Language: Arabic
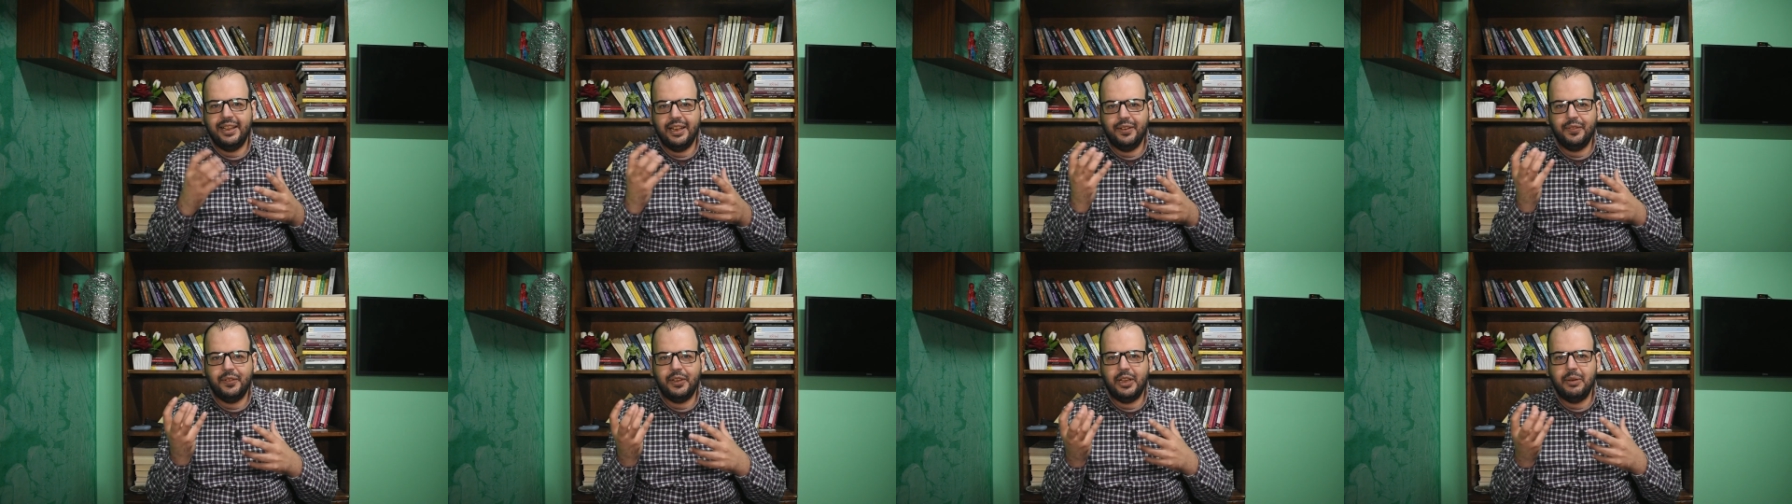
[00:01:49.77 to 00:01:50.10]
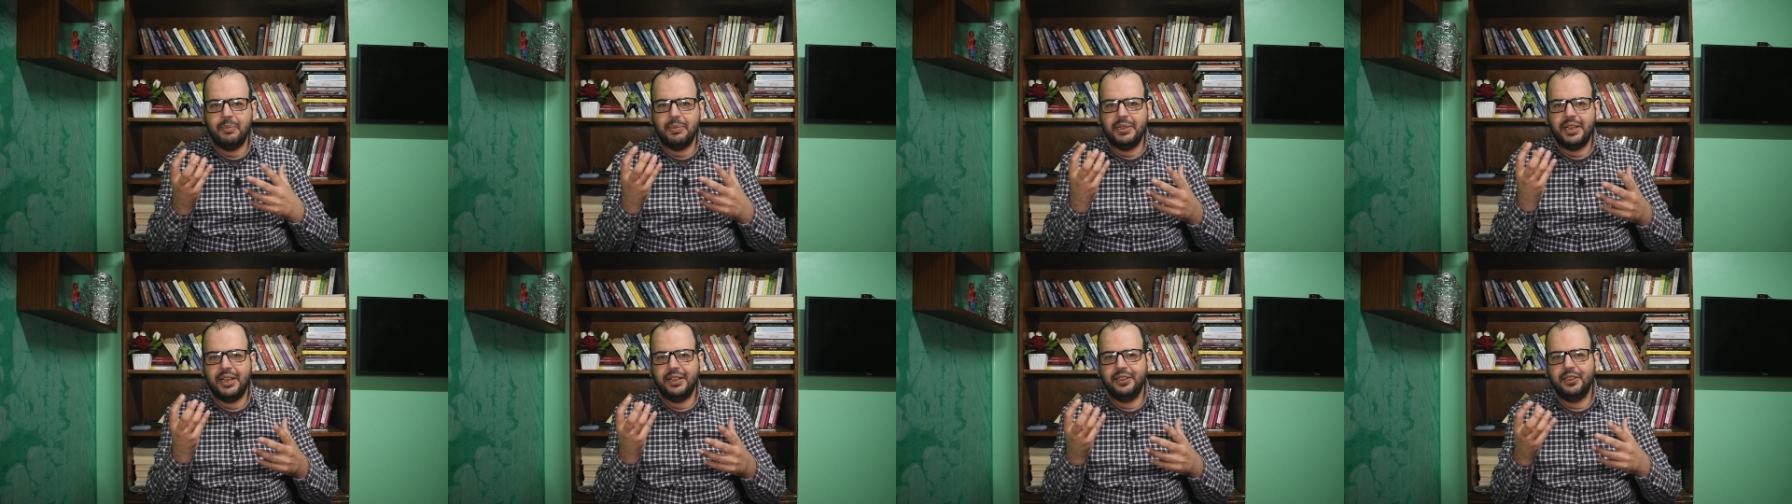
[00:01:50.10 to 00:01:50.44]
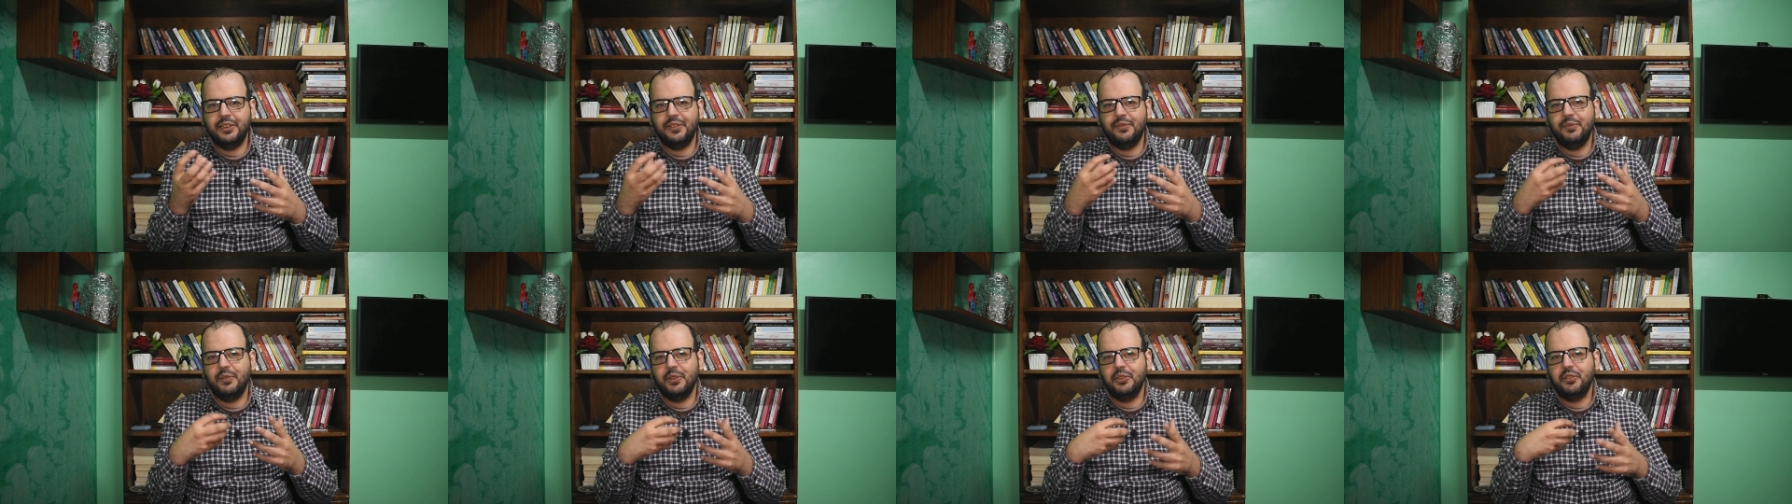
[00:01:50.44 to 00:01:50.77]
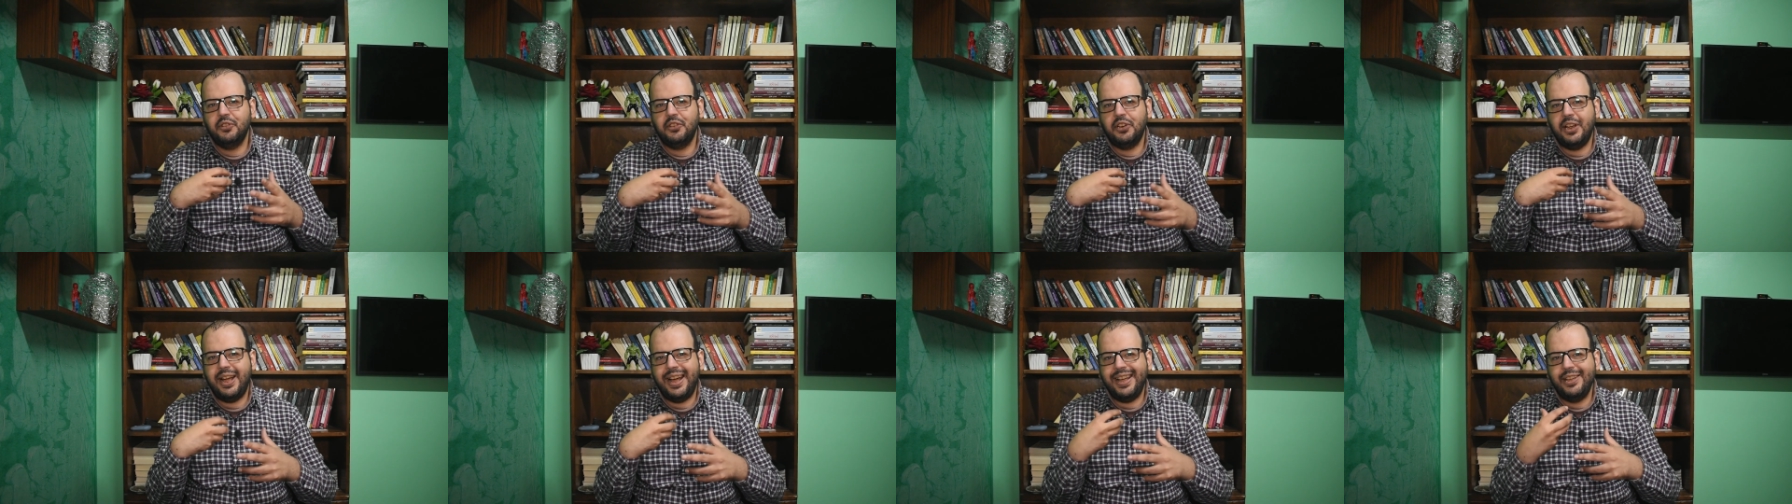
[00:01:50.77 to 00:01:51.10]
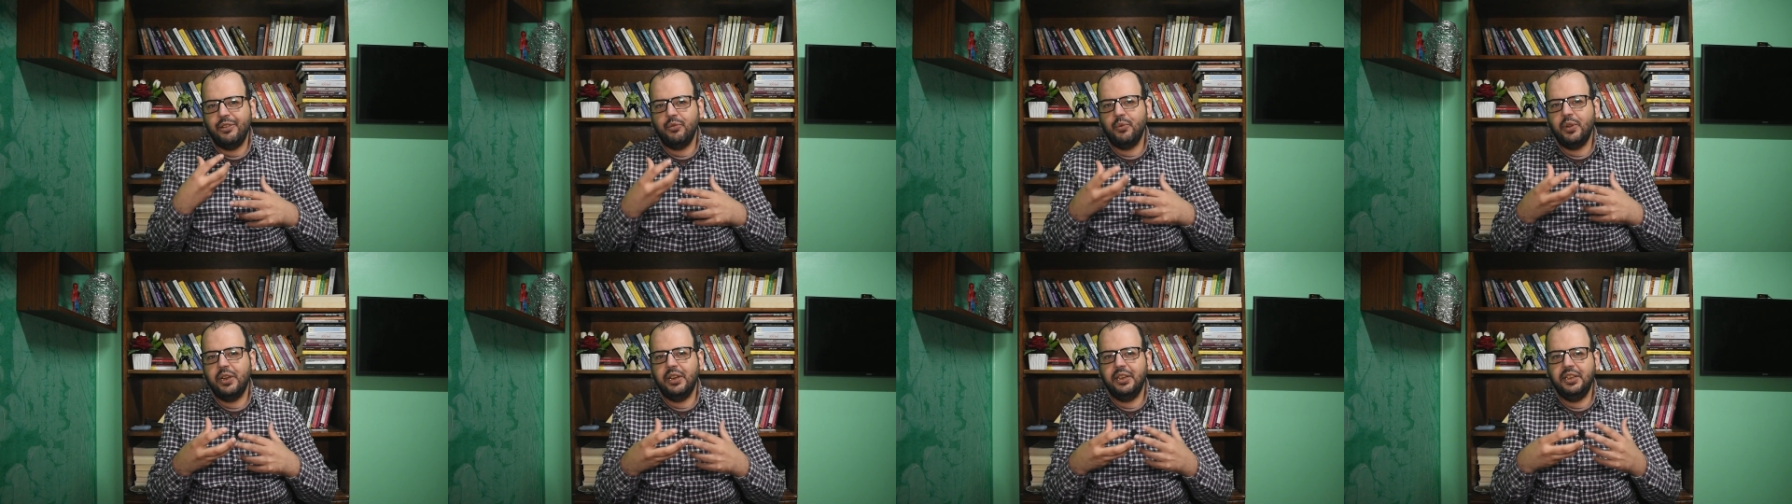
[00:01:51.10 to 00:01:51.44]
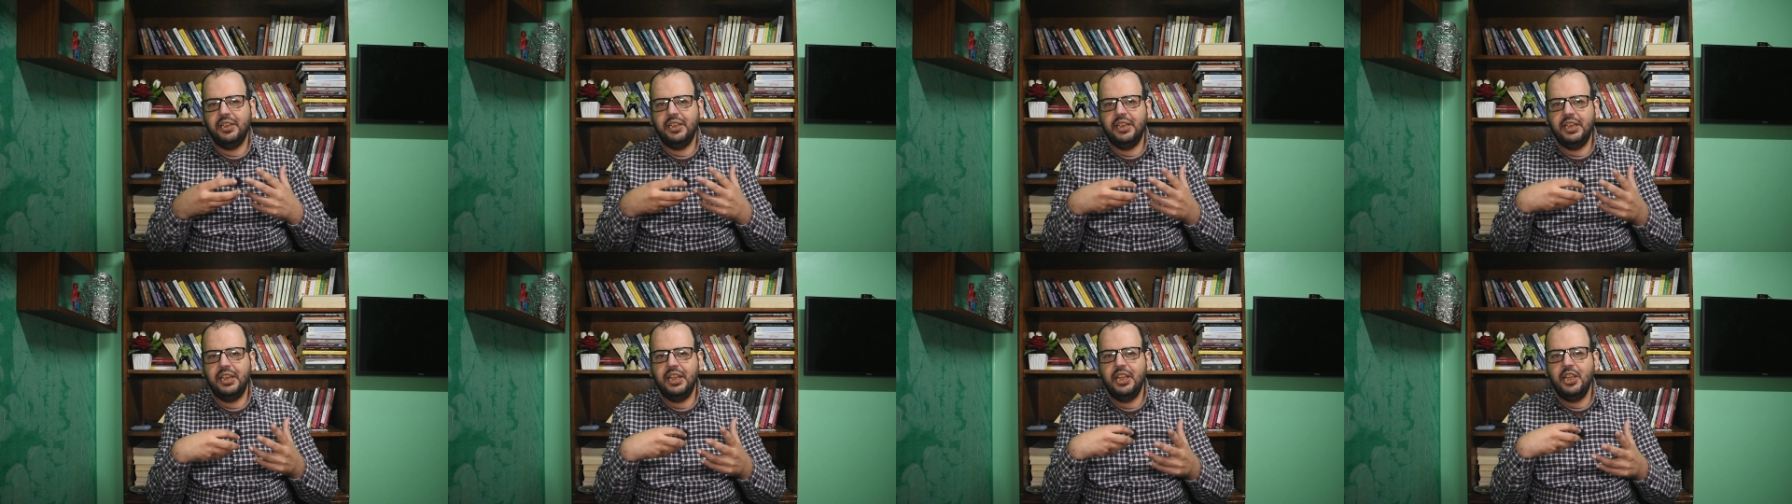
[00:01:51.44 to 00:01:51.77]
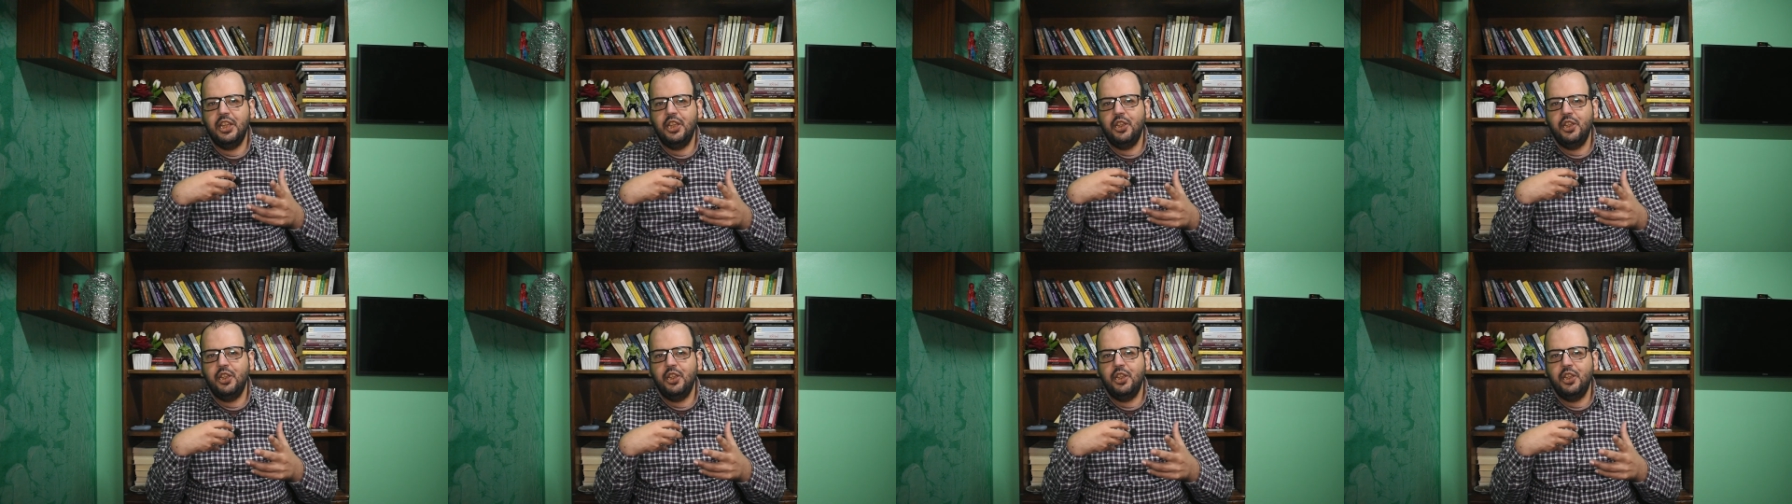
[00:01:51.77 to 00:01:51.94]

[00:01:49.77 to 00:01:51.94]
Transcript: عارف الكلمه دي عندنا في مصر يعايره يعني ايه